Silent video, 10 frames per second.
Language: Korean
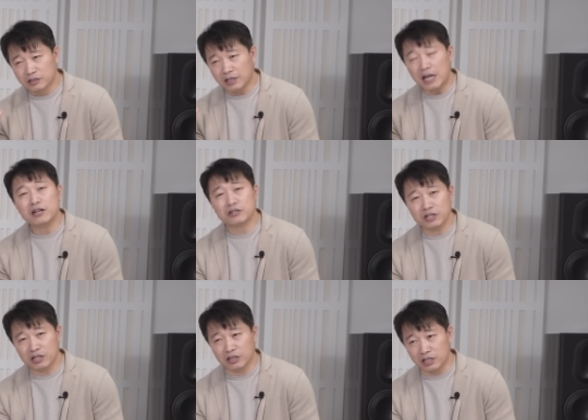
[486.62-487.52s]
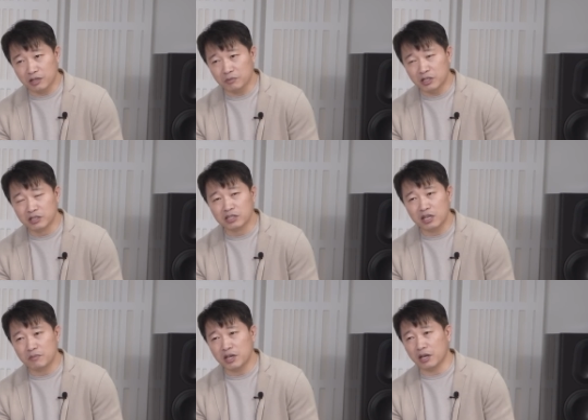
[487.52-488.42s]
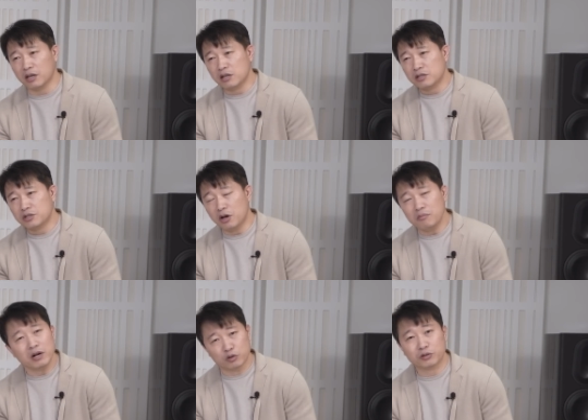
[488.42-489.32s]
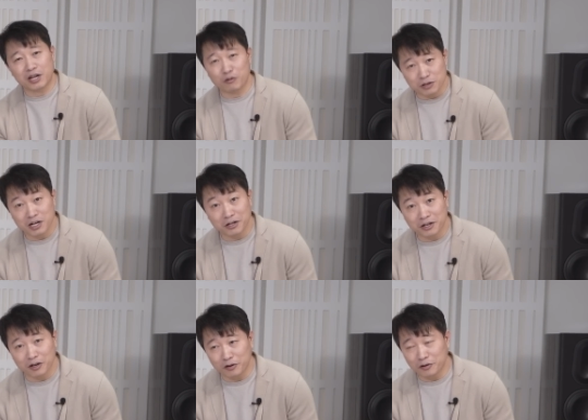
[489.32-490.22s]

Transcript: 탄력적인 느낌, 그 느낌이 정말 좋다라고 생각을 해요.